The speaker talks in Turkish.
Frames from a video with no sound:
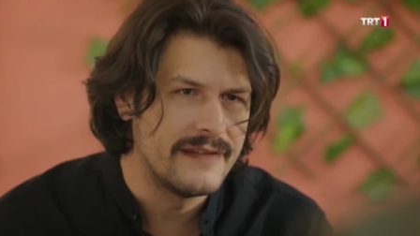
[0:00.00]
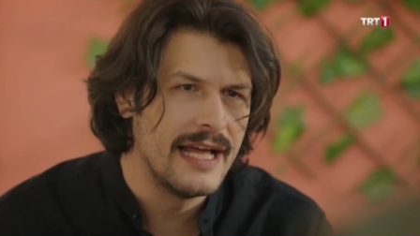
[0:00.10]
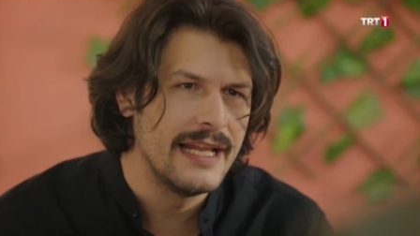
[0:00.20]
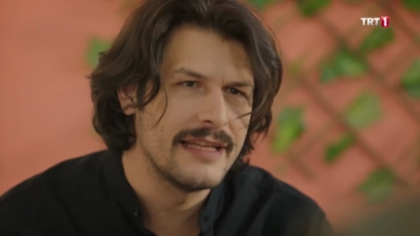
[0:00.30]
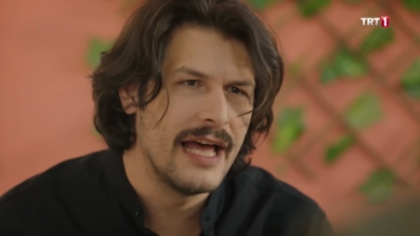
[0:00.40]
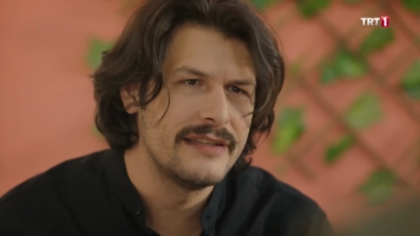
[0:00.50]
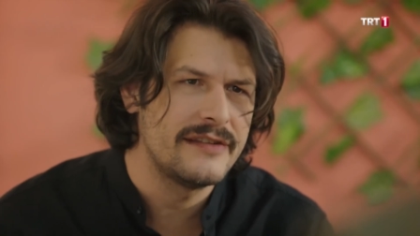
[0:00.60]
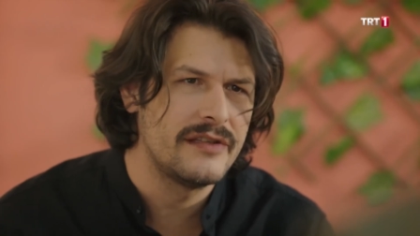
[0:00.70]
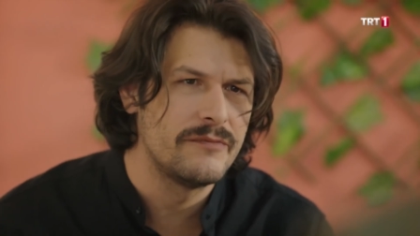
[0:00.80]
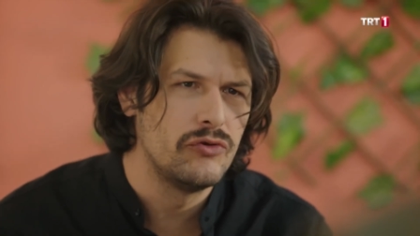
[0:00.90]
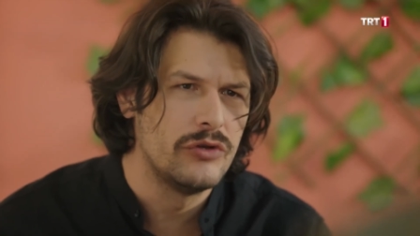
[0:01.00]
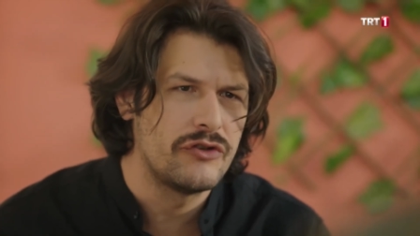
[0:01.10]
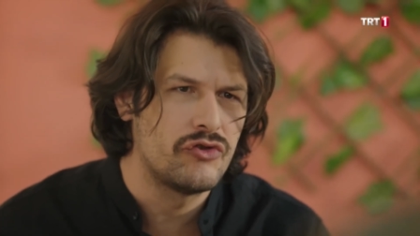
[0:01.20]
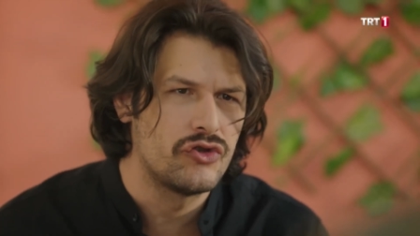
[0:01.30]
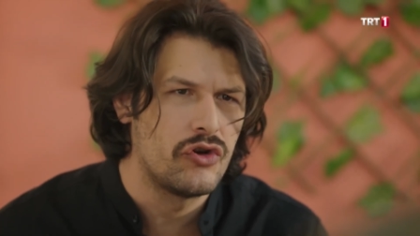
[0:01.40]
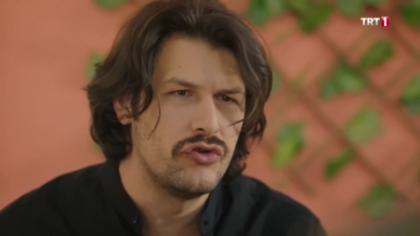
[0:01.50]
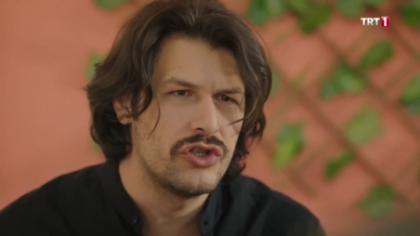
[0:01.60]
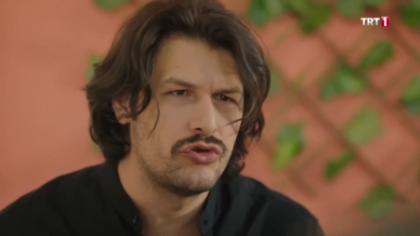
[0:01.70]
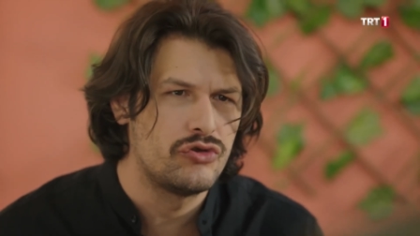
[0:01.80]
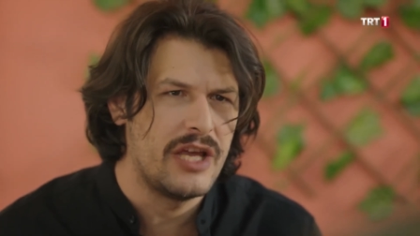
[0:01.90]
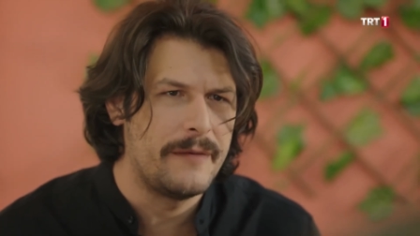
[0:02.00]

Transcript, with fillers: İtalya'da adettir bulunan çocuk olunca su